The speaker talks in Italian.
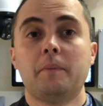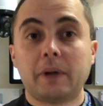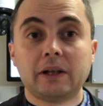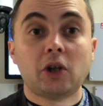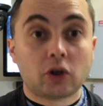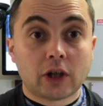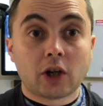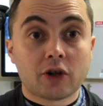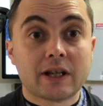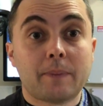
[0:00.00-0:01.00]
perché dirò
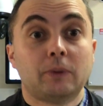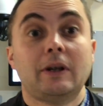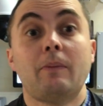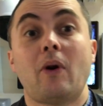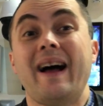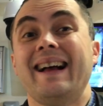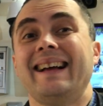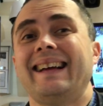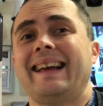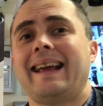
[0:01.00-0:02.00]
delle cose che potrebbero
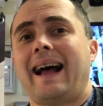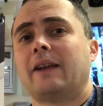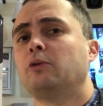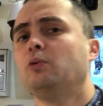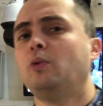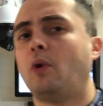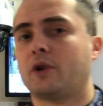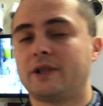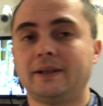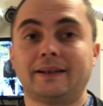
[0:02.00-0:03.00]
anche a
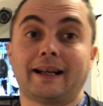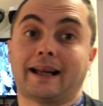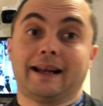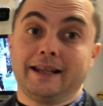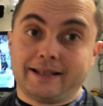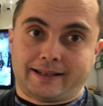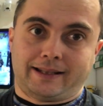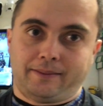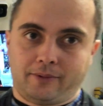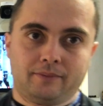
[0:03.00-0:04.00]
tuo
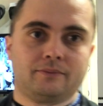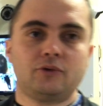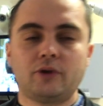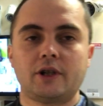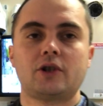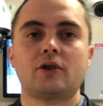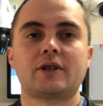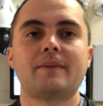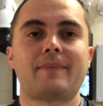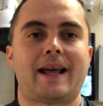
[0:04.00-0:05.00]
sindacalissimo giudizio
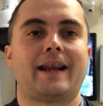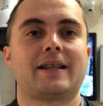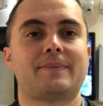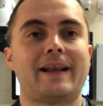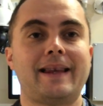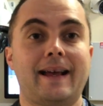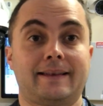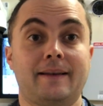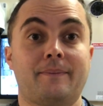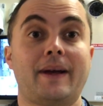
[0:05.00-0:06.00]
sembrare
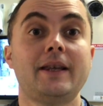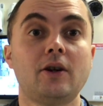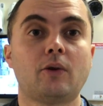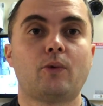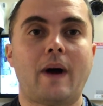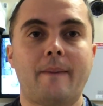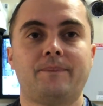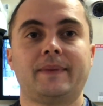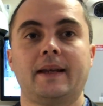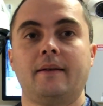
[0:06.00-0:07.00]
sbagliate, ma io
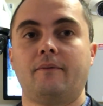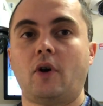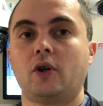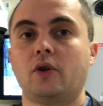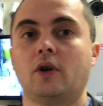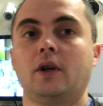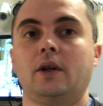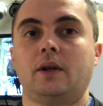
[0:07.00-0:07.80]
qua voglio